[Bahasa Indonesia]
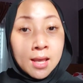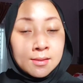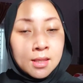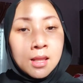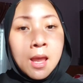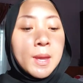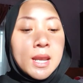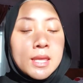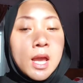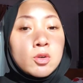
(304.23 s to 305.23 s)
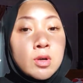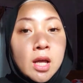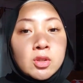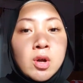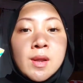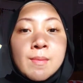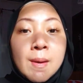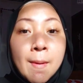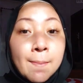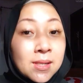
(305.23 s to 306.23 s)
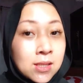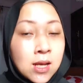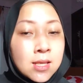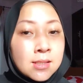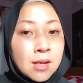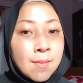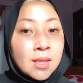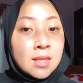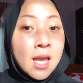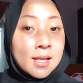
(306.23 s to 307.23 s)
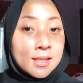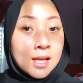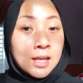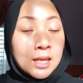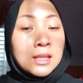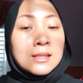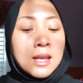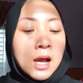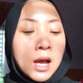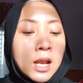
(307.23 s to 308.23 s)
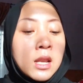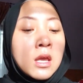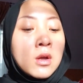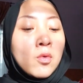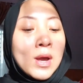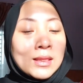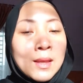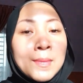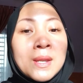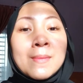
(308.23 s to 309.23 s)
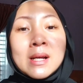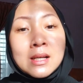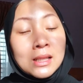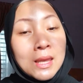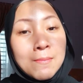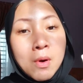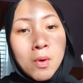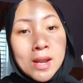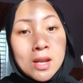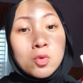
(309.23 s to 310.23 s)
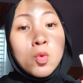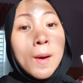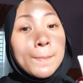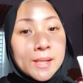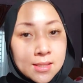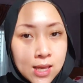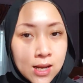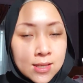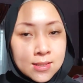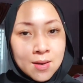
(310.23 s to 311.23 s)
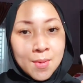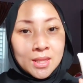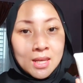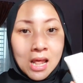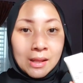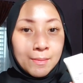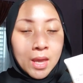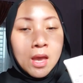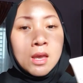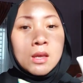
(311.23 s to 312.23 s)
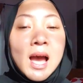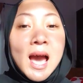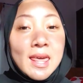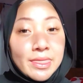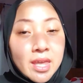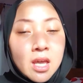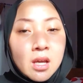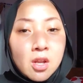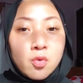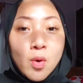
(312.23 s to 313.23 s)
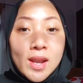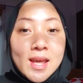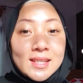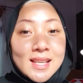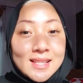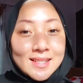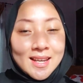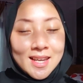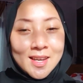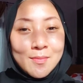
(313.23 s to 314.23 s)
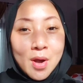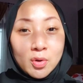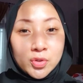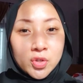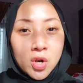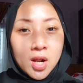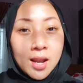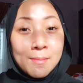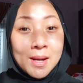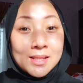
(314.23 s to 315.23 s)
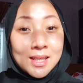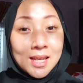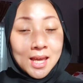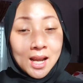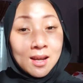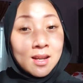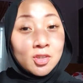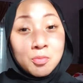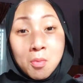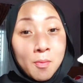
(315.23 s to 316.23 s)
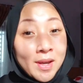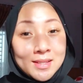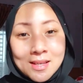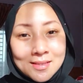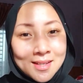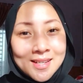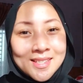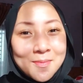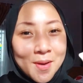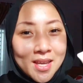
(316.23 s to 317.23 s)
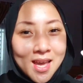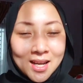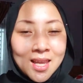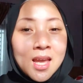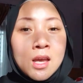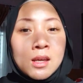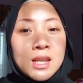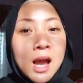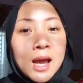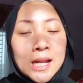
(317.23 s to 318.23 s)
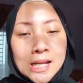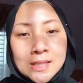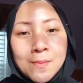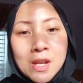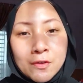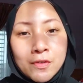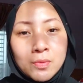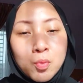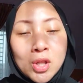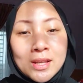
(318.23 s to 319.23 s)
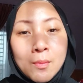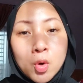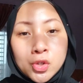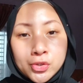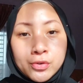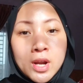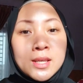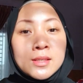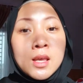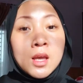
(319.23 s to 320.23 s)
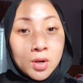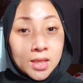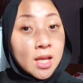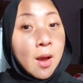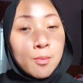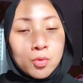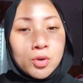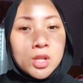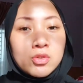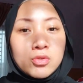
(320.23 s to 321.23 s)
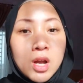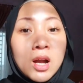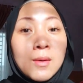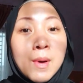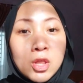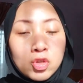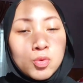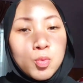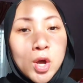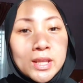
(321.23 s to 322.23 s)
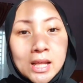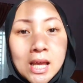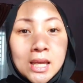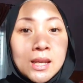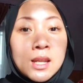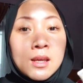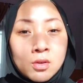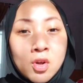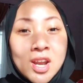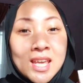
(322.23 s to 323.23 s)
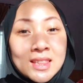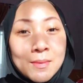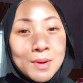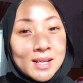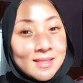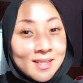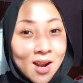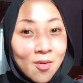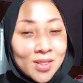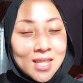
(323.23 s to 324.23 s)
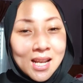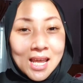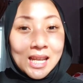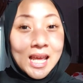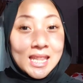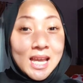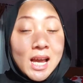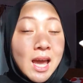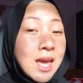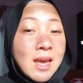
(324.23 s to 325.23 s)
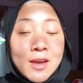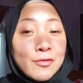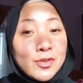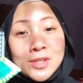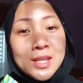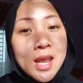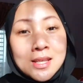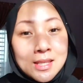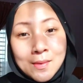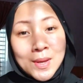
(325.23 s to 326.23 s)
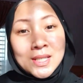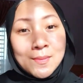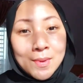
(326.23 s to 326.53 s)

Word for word: acid bedanya aku nggak tahu ada berapa persen niacinamide di azarin sedangkan white lab ini mengklaim bahwa ada dua persen niacinamide di dalamnya I think kedua dari sunscreen ini bagus kalau kalian males skincarean dan cuma mau pakai sunscreen aja di pagi hari dia akan kasih benefit buat nge-moisturize kulit kamu dan juga ngebantu buat ngilangin noda hitam bekas jerawat dan lain-lainnya kayak ya fungsi niacinamide